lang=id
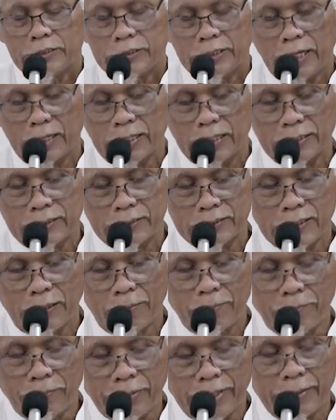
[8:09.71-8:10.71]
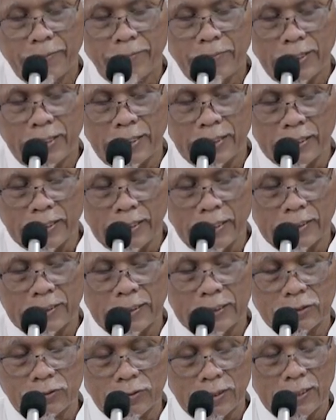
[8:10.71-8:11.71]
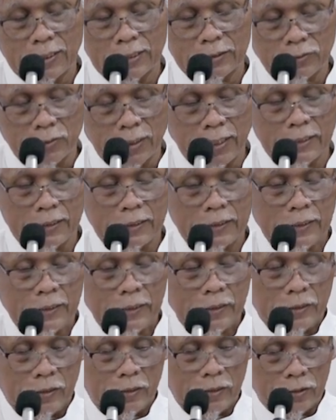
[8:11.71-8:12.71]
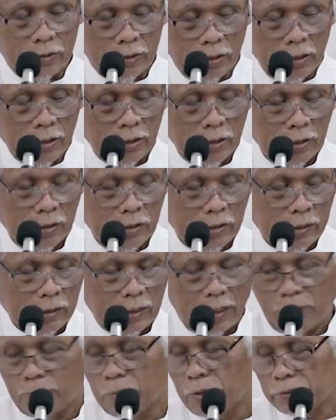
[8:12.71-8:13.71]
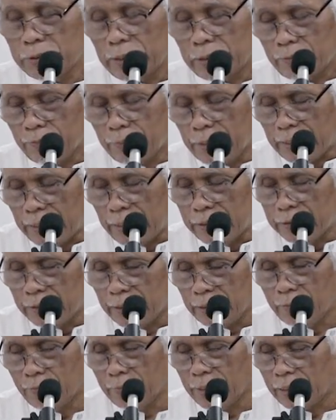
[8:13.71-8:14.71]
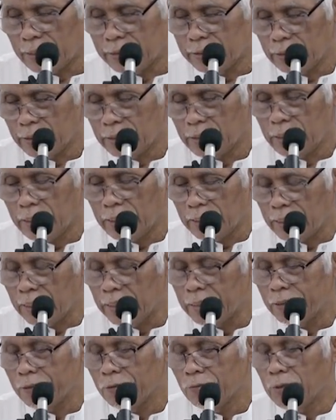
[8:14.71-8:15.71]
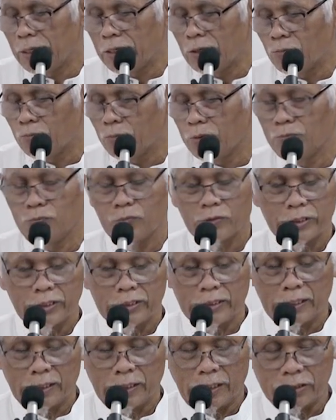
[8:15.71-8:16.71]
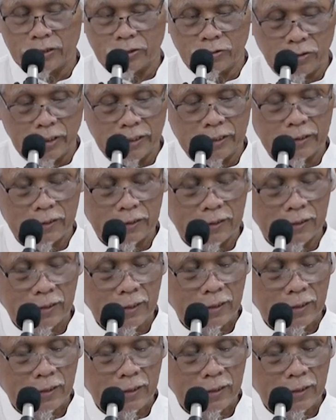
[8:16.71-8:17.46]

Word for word: Jangan sampai melanggar aturan-aturan Allah kalau mau cari makan, carilah makan yang halal, walaupun mungkin agak sulit,